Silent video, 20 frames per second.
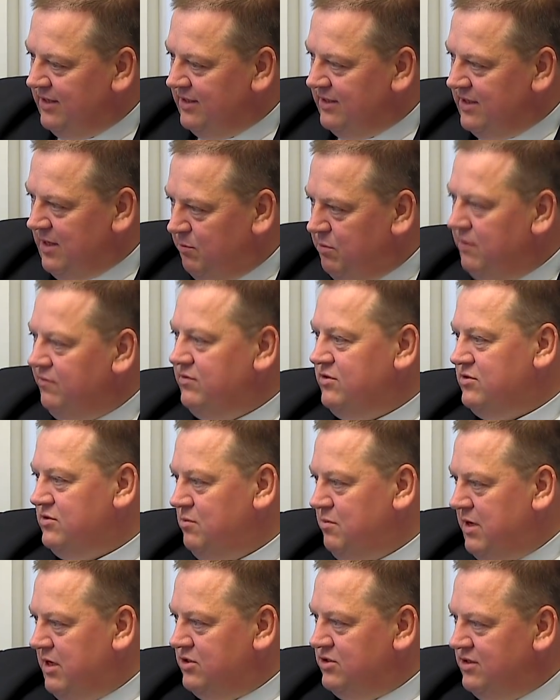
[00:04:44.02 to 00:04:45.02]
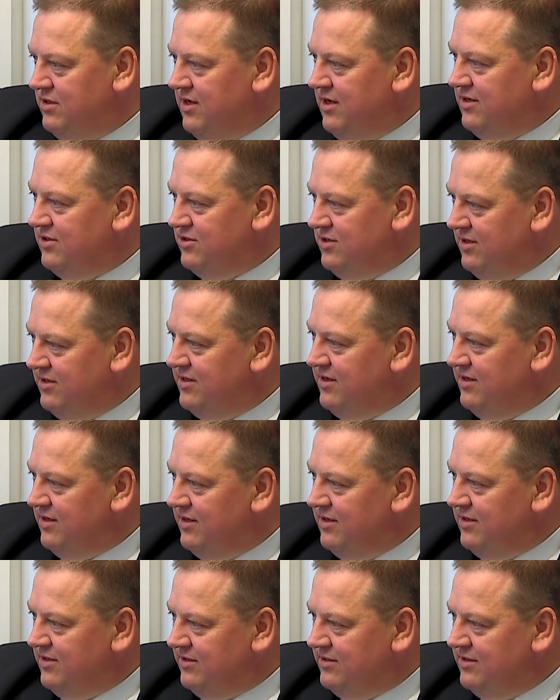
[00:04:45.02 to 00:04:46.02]
Na pewno zobaczy nasze
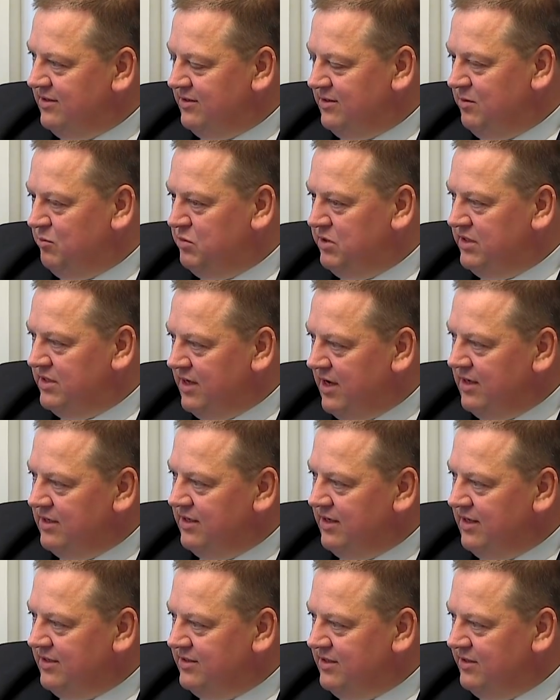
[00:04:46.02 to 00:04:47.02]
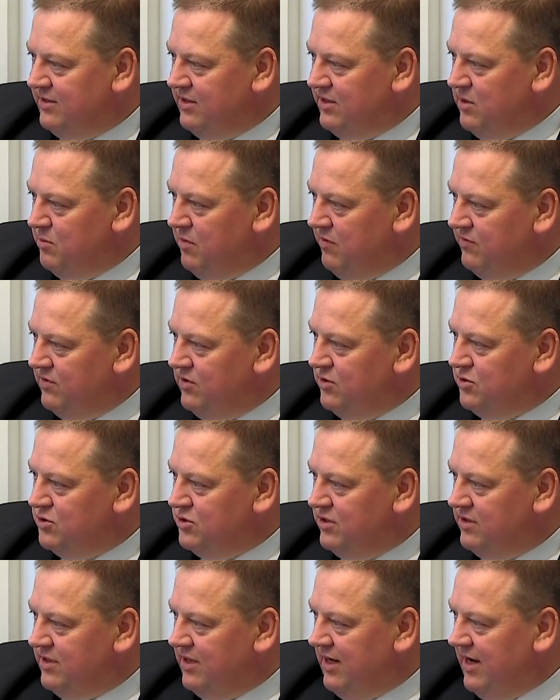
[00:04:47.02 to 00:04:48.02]
te, te, te pytania, te, te
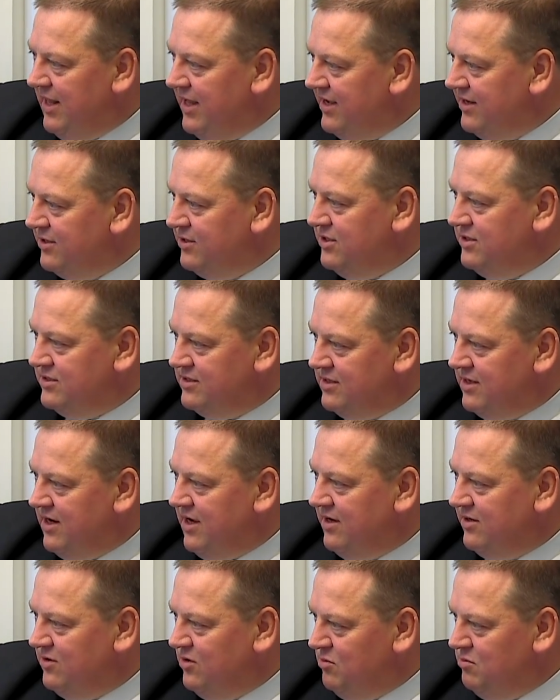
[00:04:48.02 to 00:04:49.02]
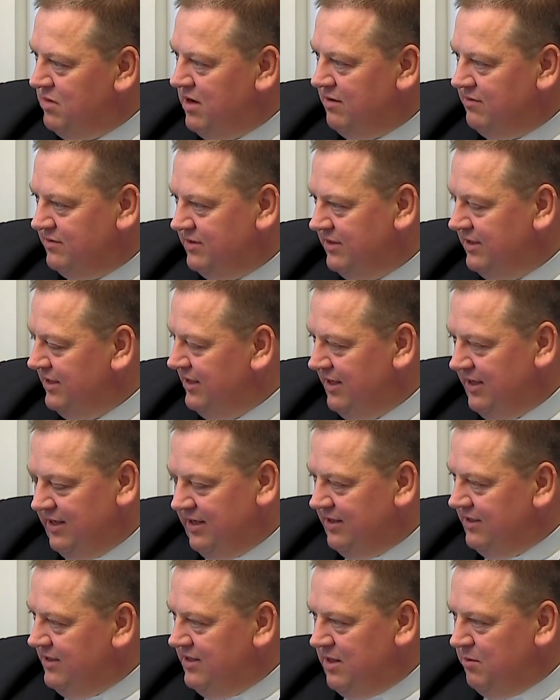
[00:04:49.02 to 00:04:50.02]
niepewności, te lęki, strachy, obawy
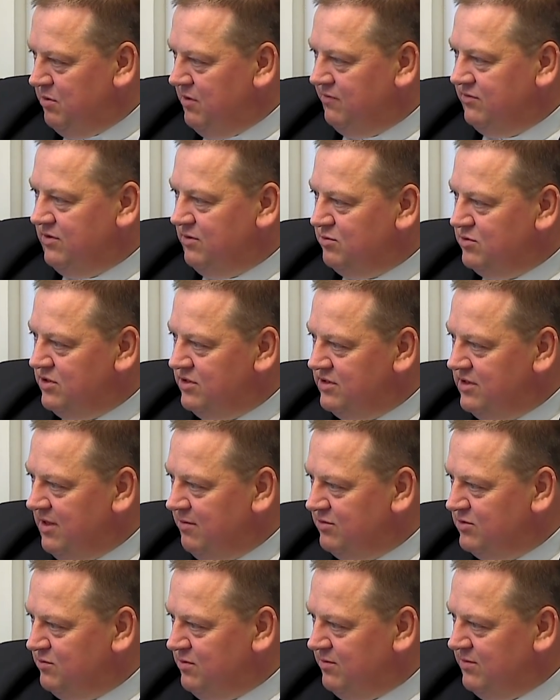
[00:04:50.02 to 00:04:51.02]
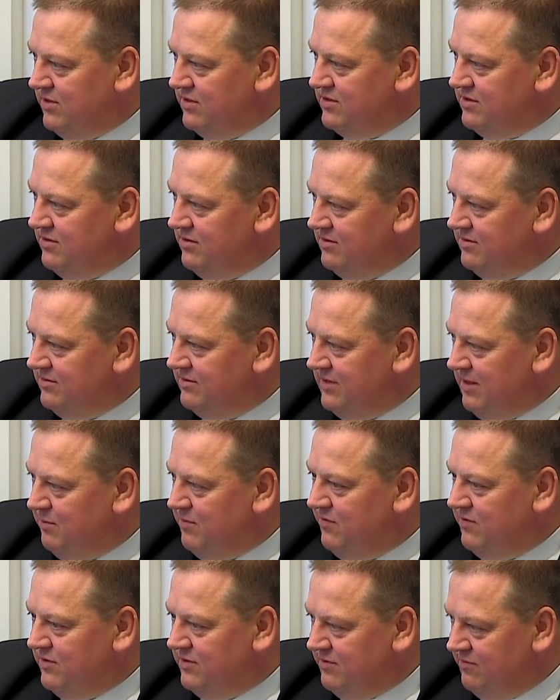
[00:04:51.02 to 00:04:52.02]
i na pewno przyjdzie nam z pomocą, na
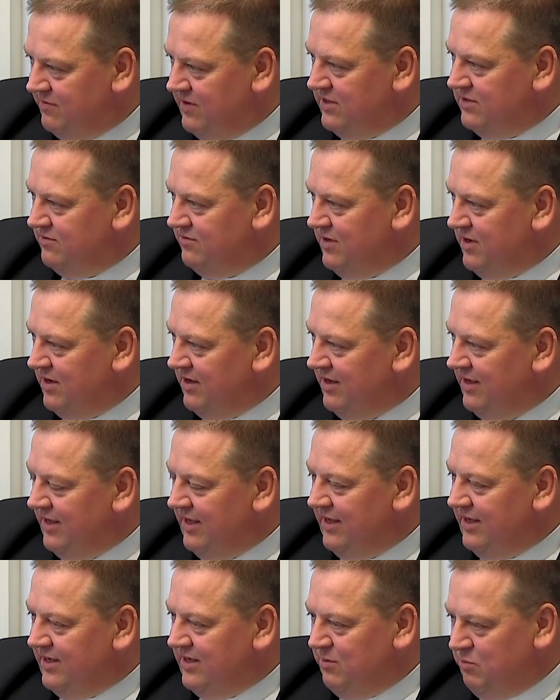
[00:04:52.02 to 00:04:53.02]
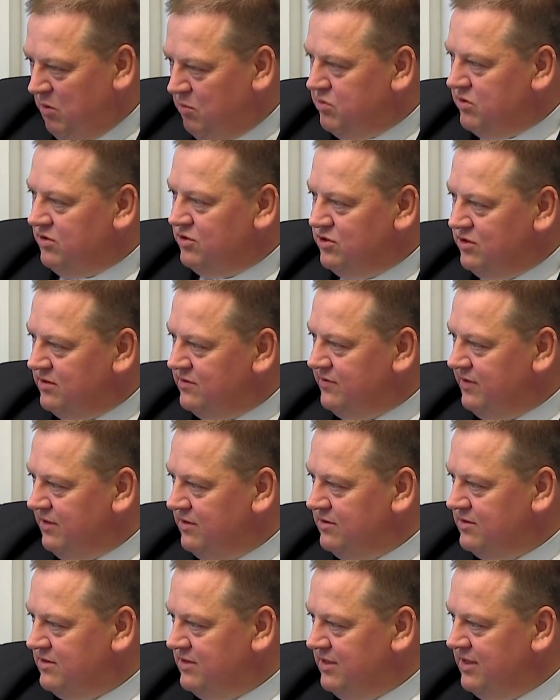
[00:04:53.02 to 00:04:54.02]
pewno to wezwie i poprosi
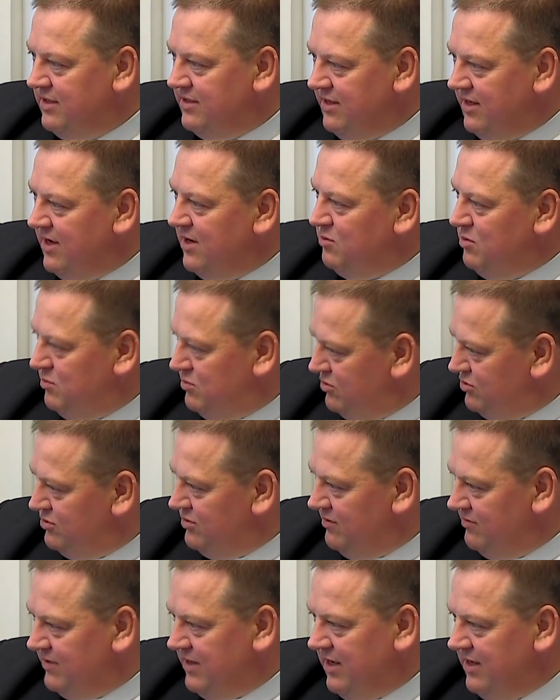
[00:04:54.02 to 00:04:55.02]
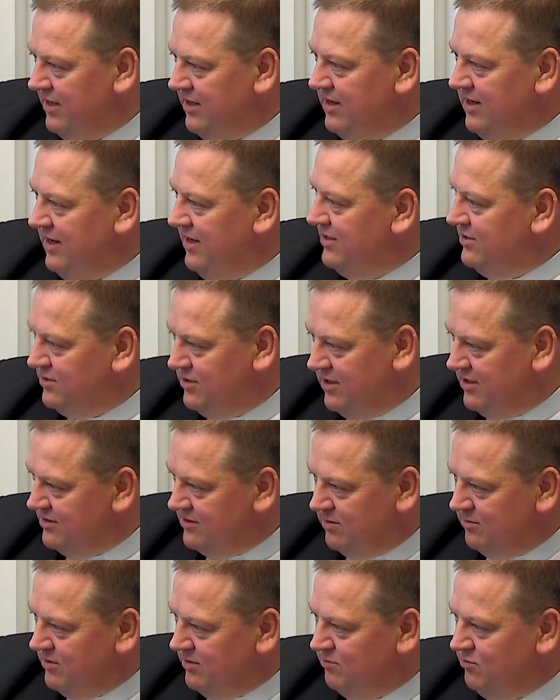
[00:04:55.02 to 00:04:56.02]
swojego syna, tak jak poprosiła w Kanie Galejskie,
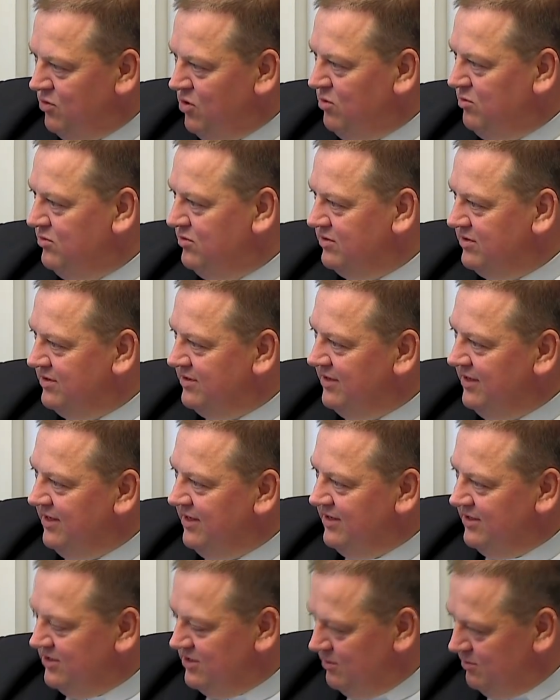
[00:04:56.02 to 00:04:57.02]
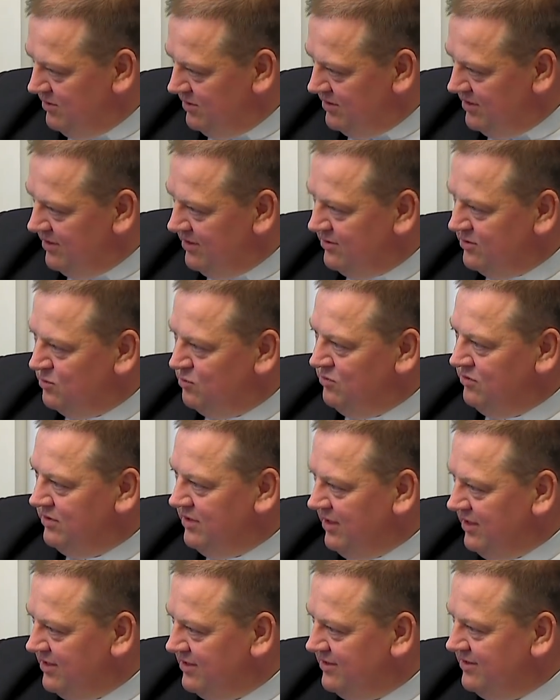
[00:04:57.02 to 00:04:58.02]
żeby pomógł żeby ten
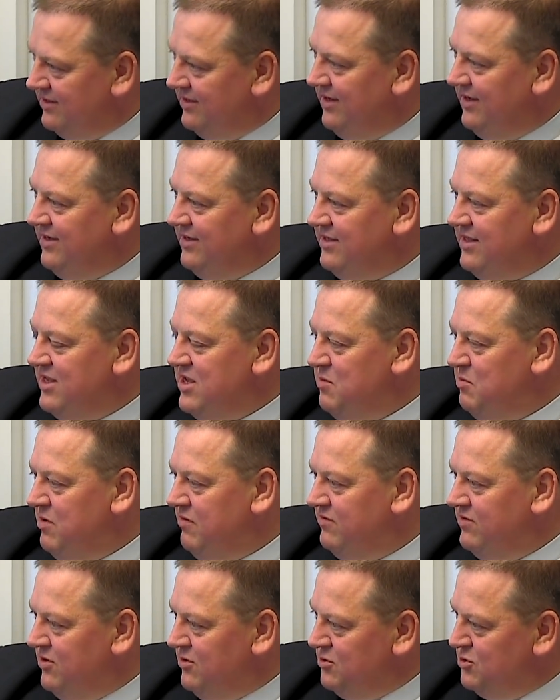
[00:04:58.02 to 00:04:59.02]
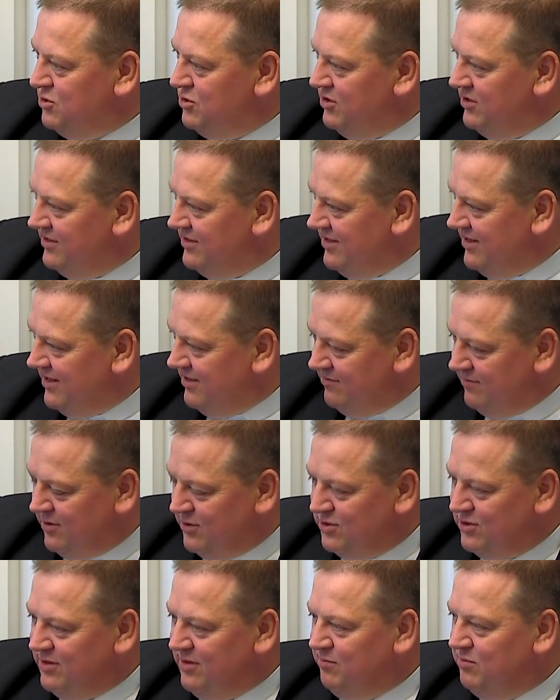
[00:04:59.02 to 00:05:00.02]
smutek, te niepewności, te
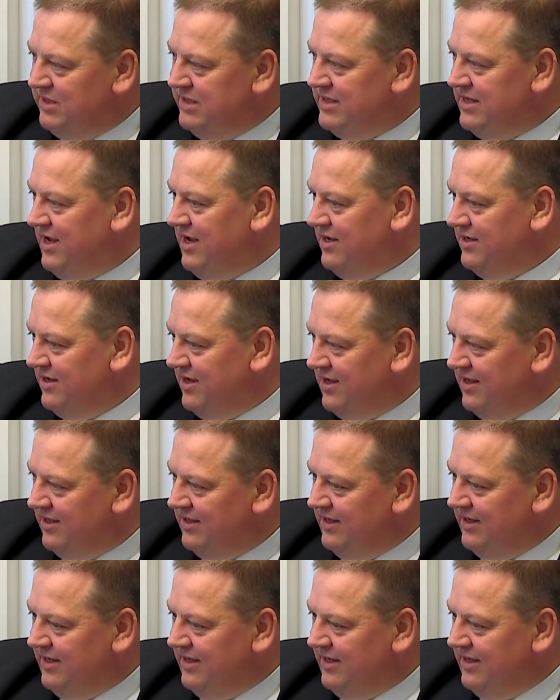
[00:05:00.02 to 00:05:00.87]
właśnie pytania,